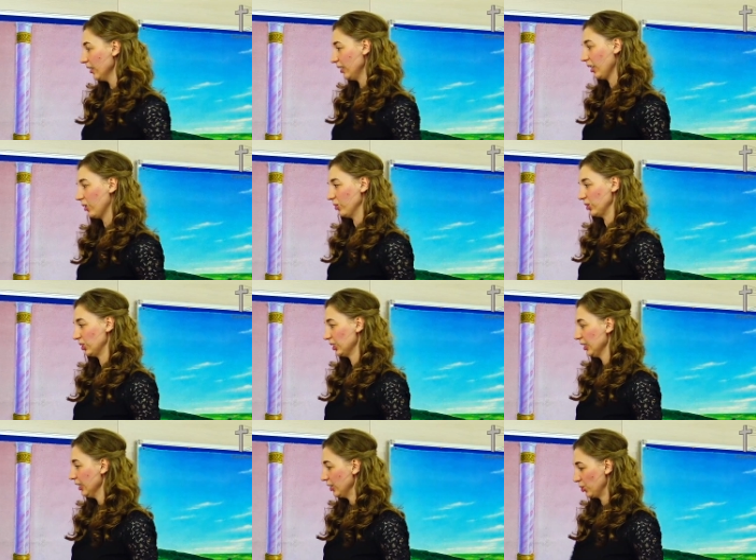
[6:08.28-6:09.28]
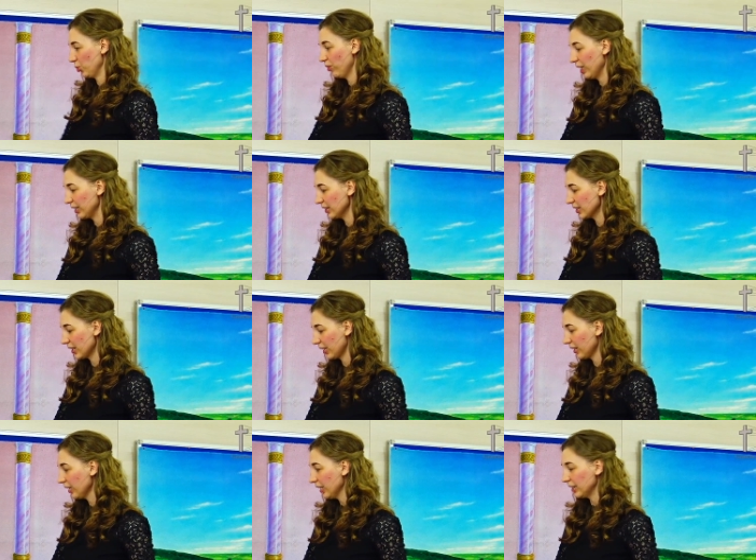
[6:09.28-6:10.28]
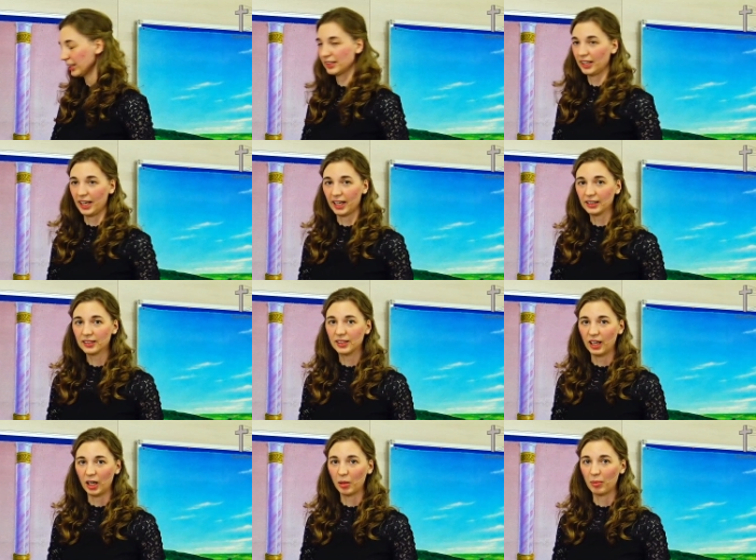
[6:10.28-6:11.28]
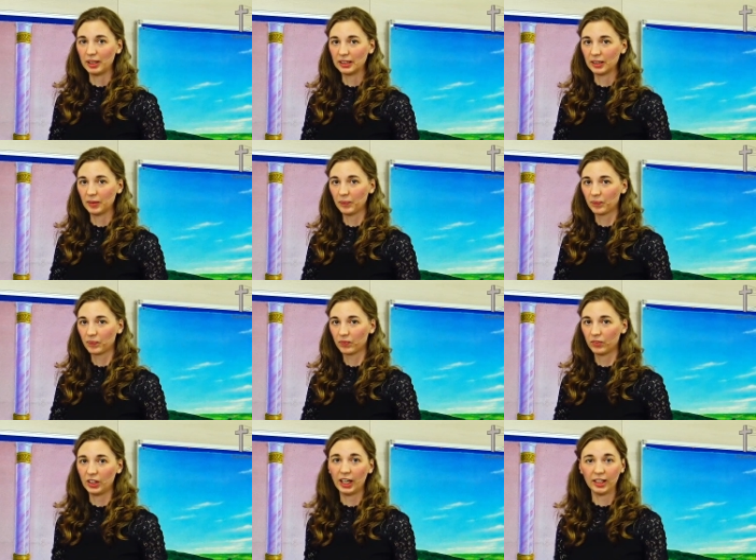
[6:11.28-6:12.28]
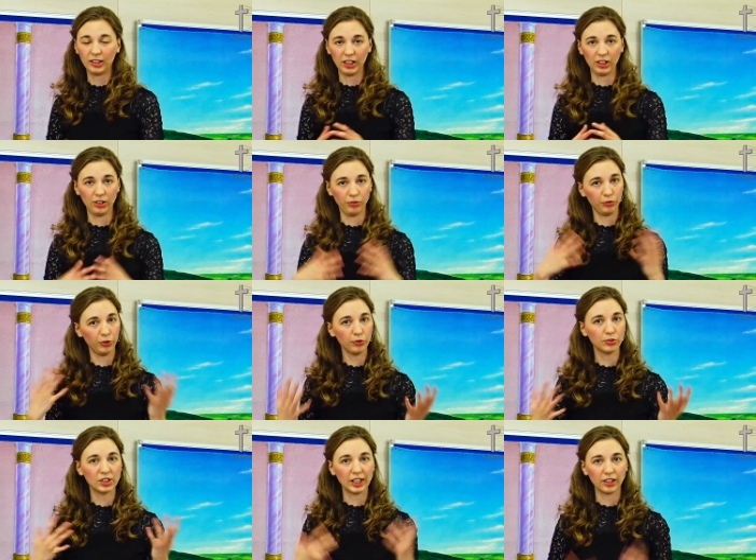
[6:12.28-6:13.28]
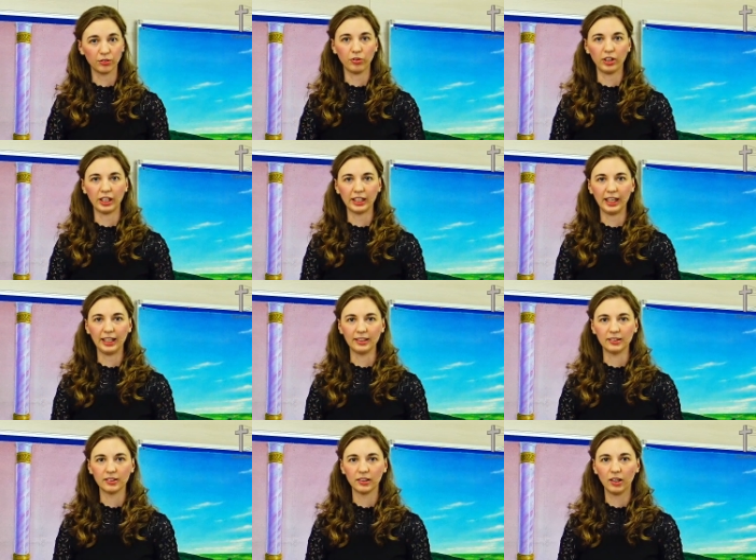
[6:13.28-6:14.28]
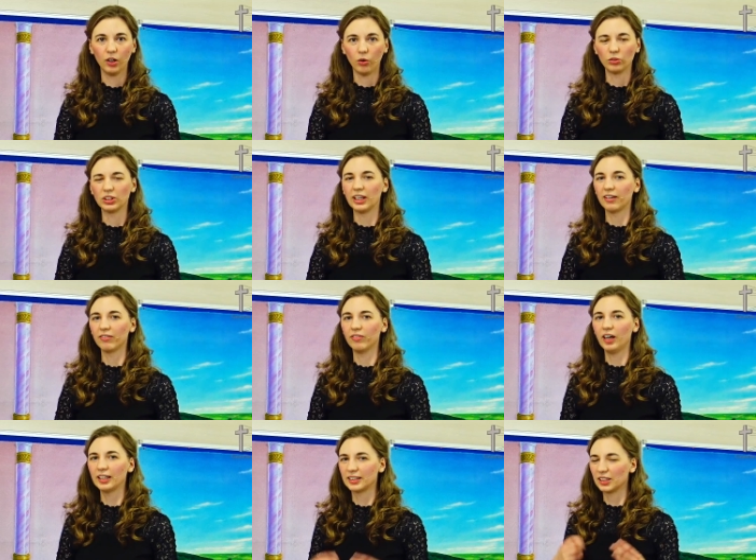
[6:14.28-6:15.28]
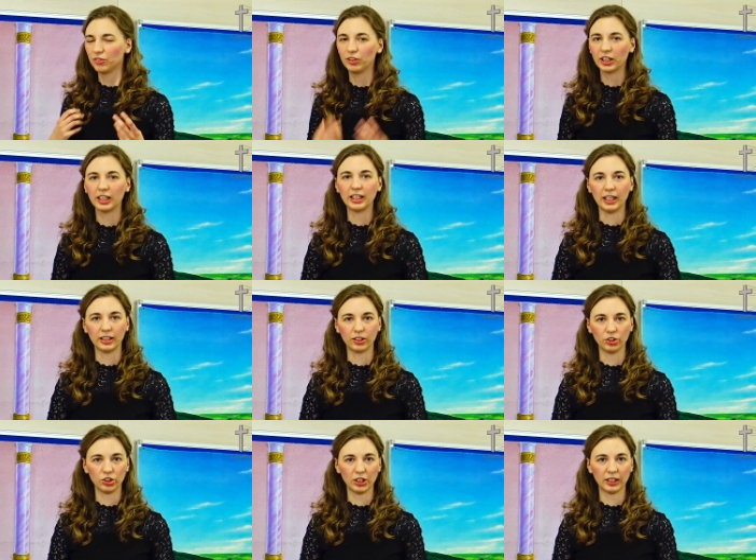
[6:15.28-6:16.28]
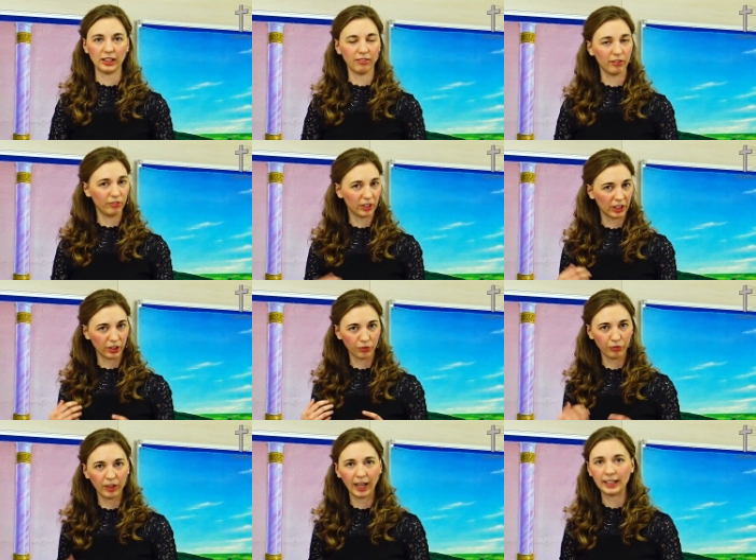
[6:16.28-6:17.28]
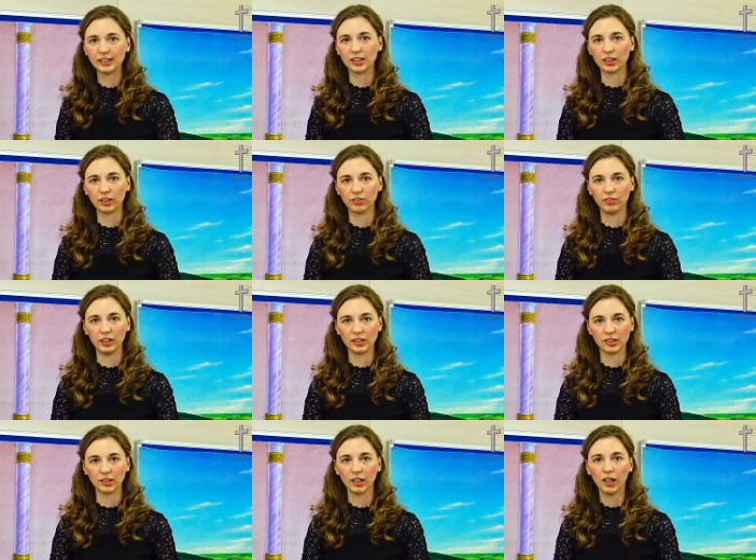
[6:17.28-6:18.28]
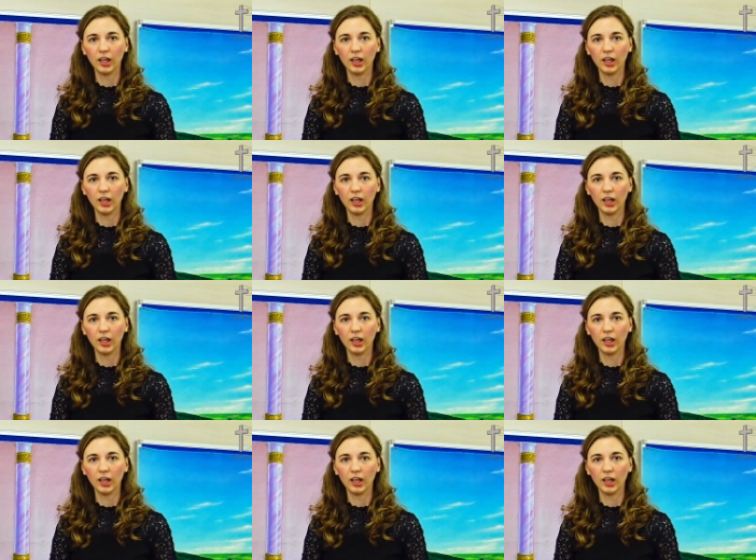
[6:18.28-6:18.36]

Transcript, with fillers: Ja, und so war das dann, dass der erste Arbeiter der hatte ja die fünf Säcke voller Geld und er hat sich wirklich angestrengt, er war wirklich fleißig gewesen,